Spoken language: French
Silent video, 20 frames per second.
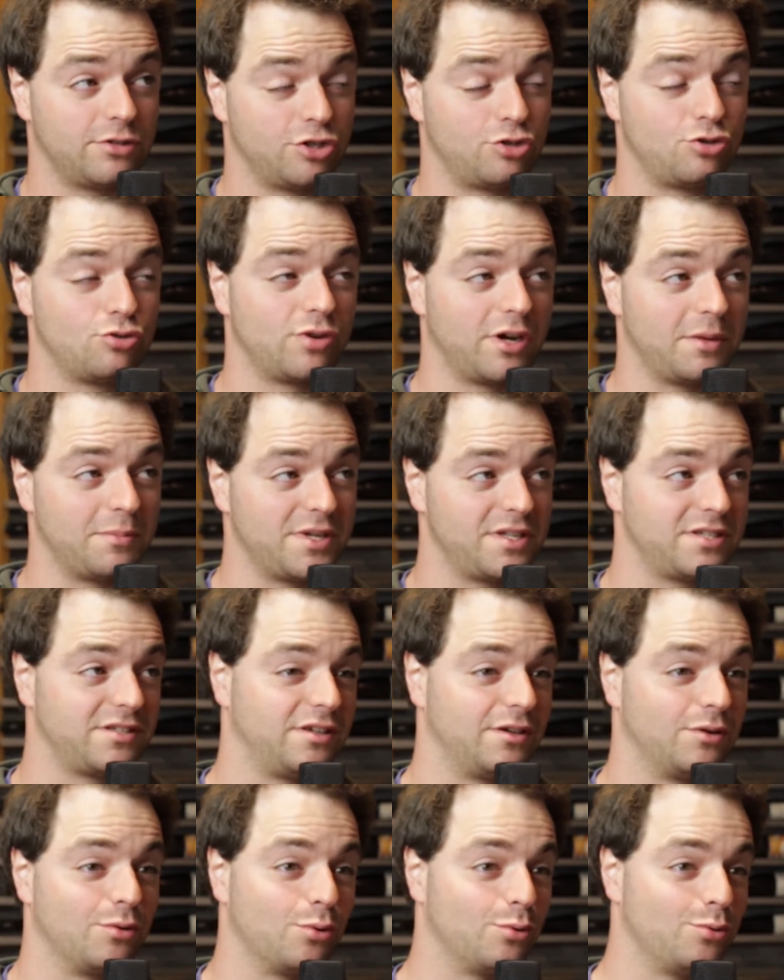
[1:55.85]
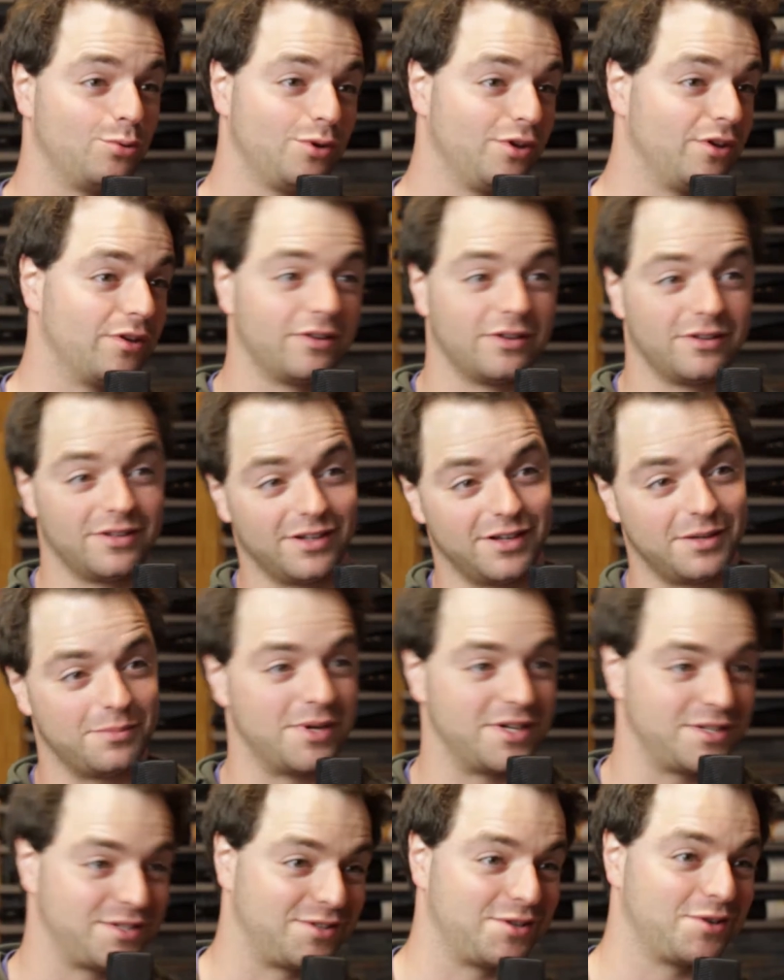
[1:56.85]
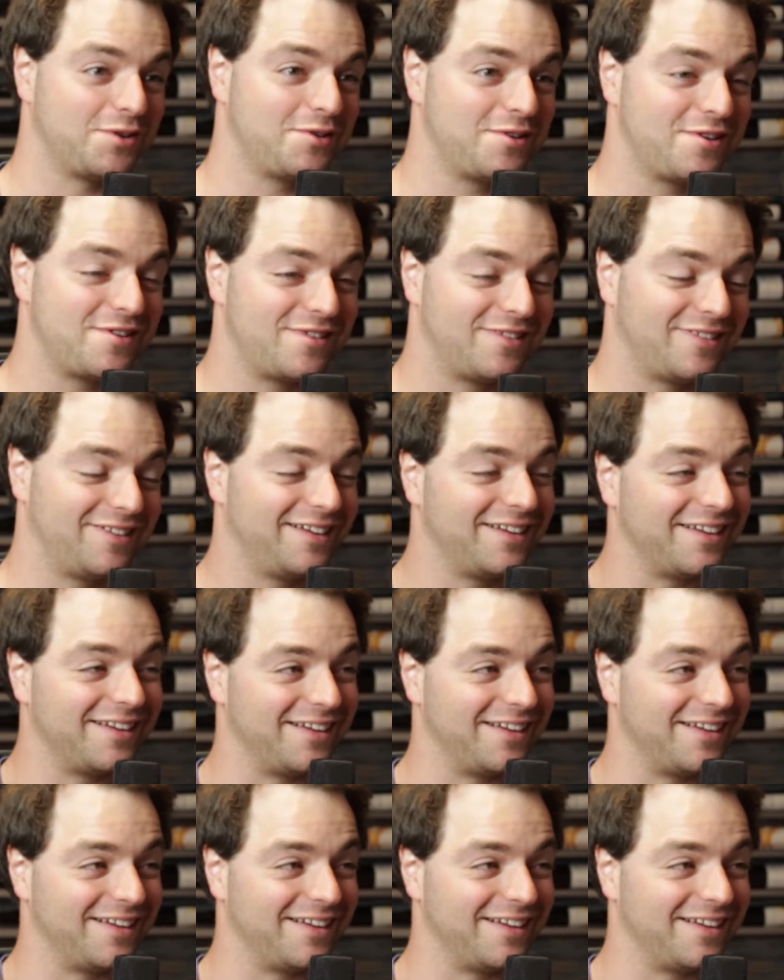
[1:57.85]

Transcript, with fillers: j'ai toujours aimé ce qui grouille et les bestioles